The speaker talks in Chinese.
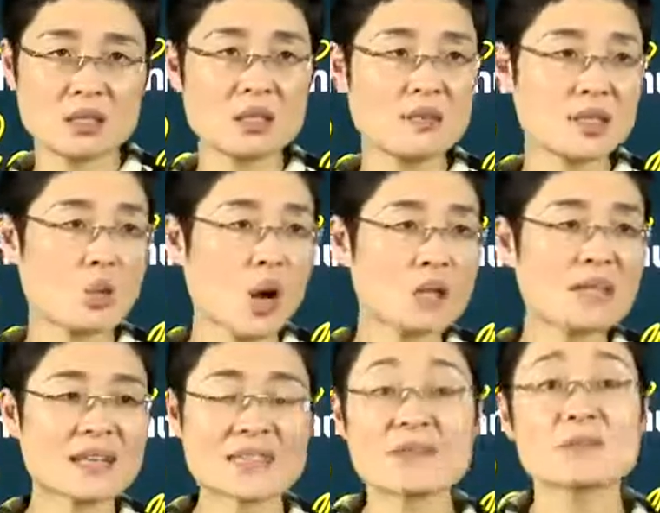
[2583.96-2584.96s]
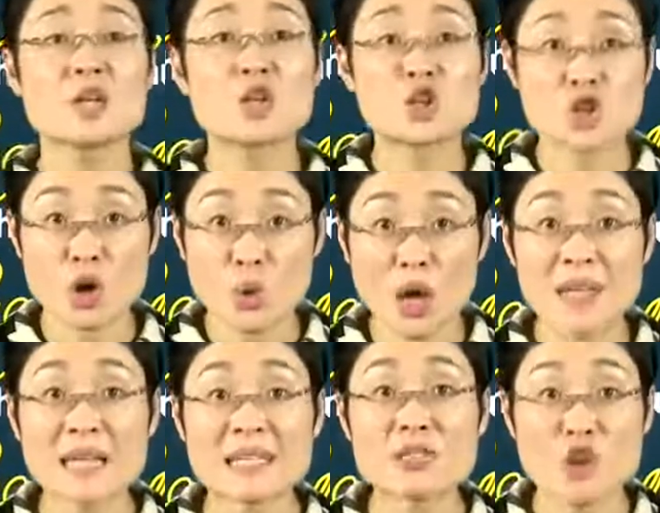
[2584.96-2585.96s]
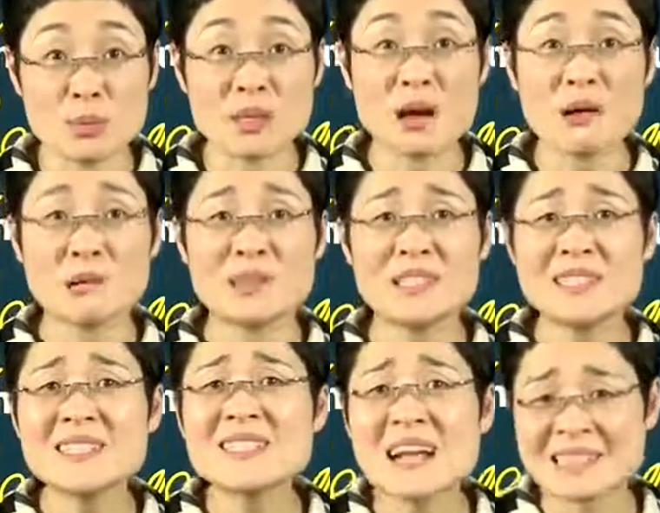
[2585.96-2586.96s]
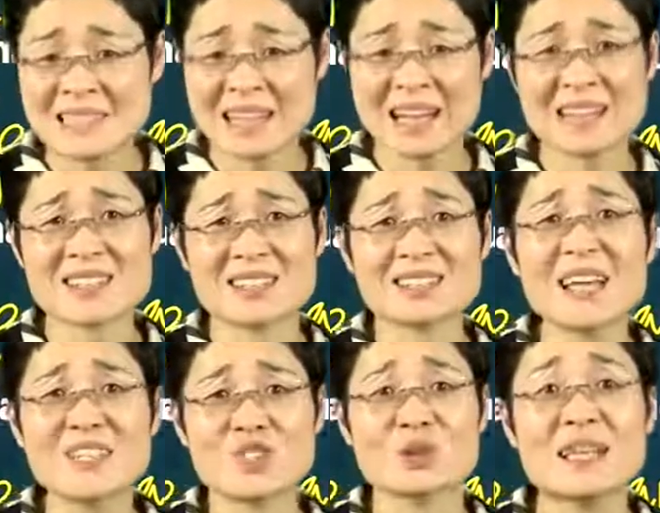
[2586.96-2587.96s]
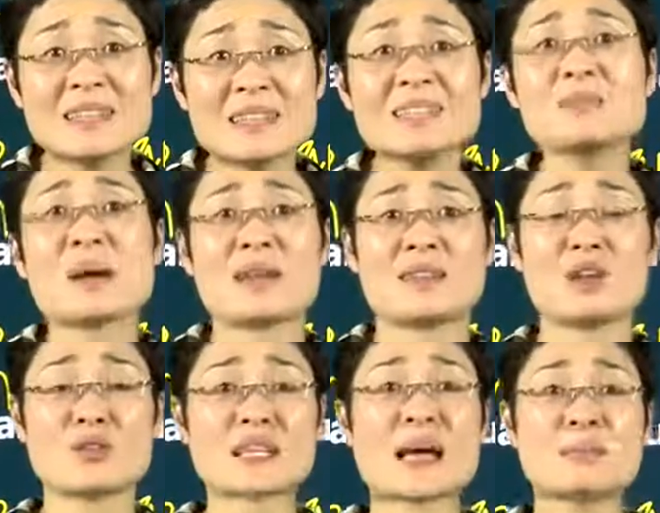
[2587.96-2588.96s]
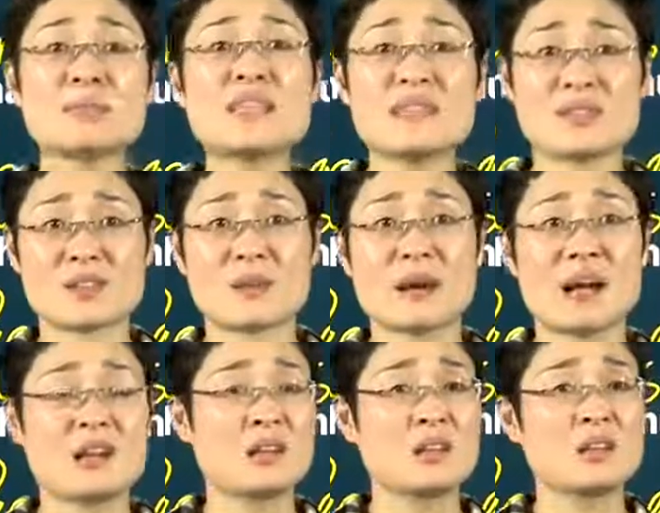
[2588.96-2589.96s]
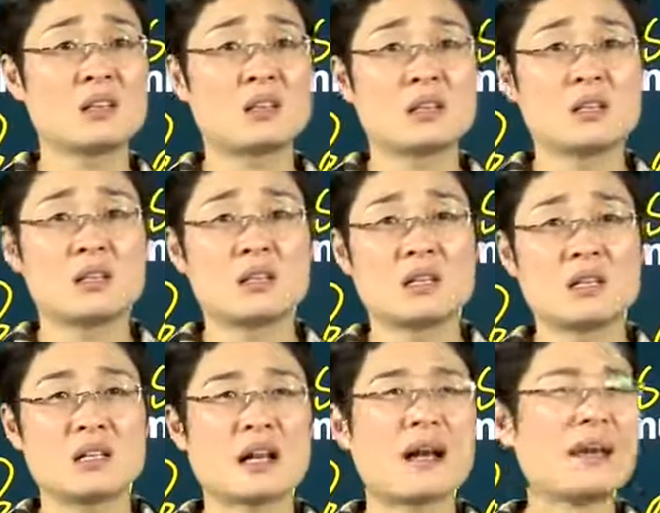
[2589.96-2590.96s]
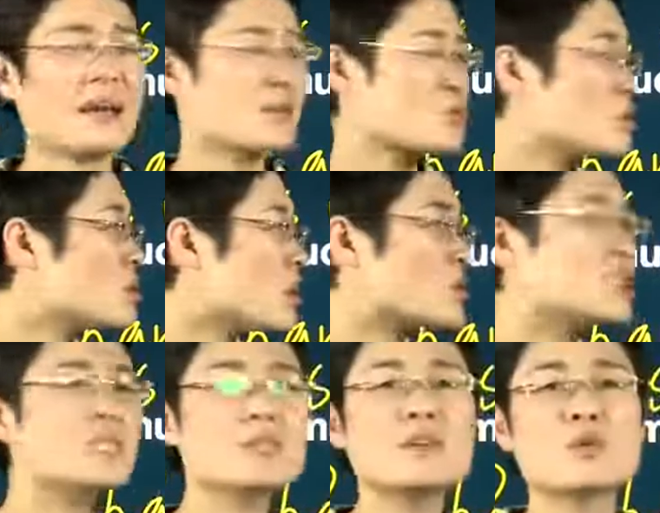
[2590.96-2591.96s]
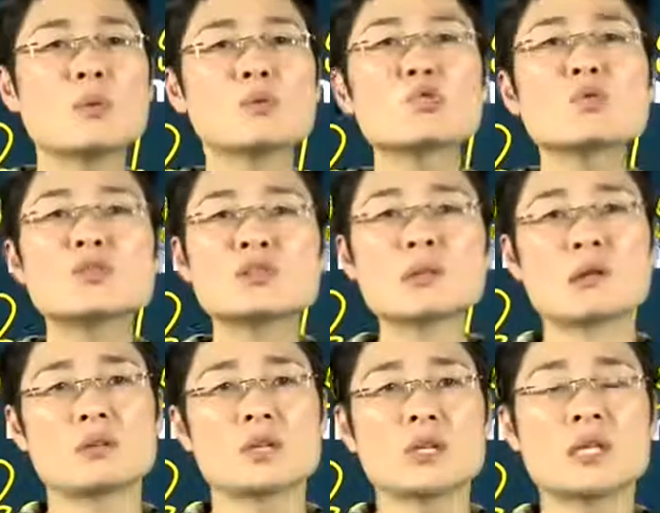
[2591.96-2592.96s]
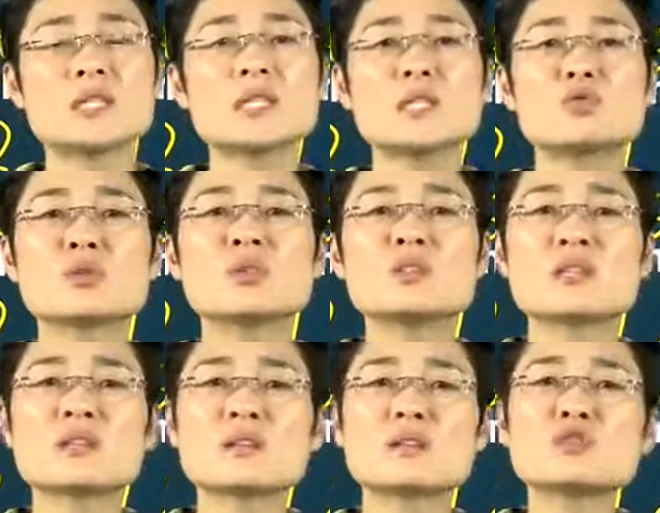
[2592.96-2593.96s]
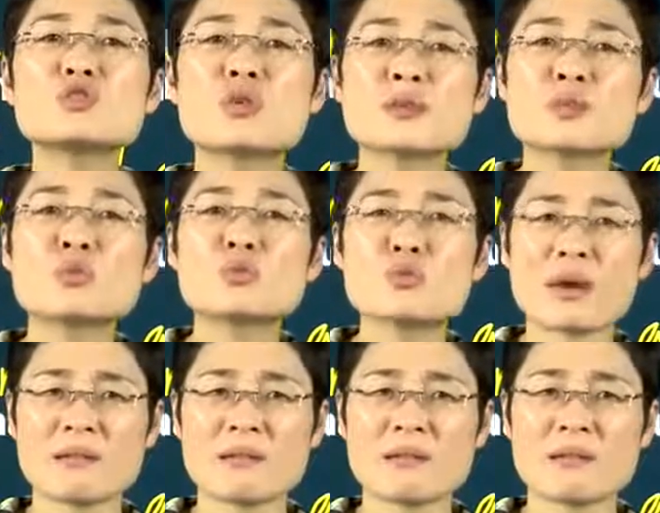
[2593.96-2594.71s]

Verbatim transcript: 问题。王大侠找王大侠找不到，已经站起来了，长得太小，在第一排呢，老师看不见，你知道吗？哎呀，所以老师一提问，我们都会笑。这些学生现在想想笑人家对不对？